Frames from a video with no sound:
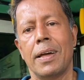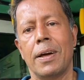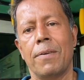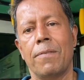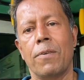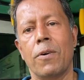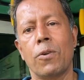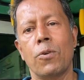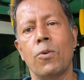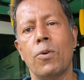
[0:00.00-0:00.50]

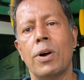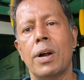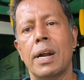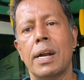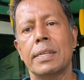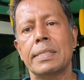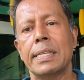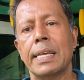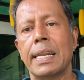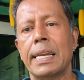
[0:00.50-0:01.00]

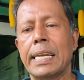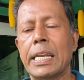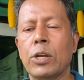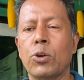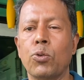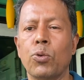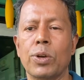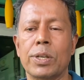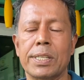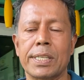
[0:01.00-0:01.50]
ফলোয়ারদের
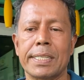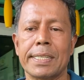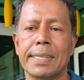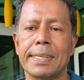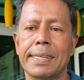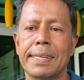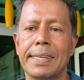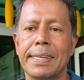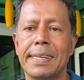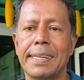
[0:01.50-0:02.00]
রিকোয়েস্টে
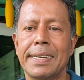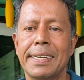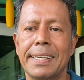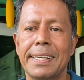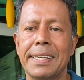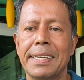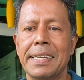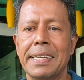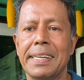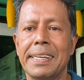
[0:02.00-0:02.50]

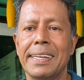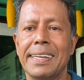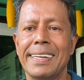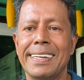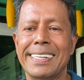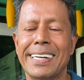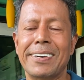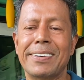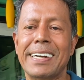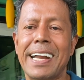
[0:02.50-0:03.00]

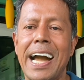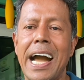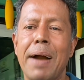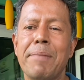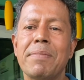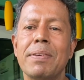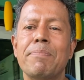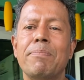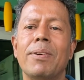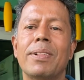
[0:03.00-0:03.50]
কারণ
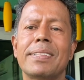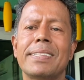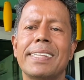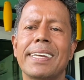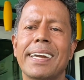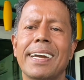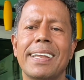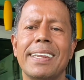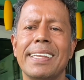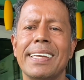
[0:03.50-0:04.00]
আমি বলতে
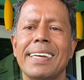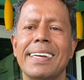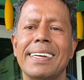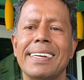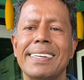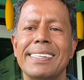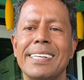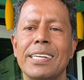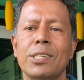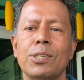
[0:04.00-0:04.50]
গেলে
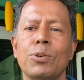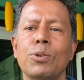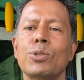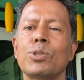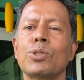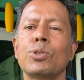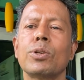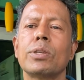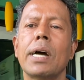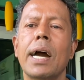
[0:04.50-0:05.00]
যে
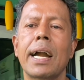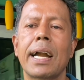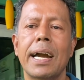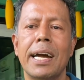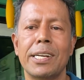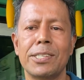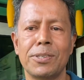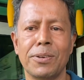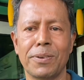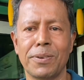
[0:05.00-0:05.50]
সুস্থ
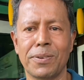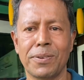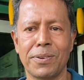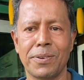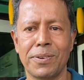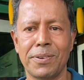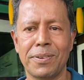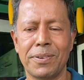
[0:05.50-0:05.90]
থাকার জন্য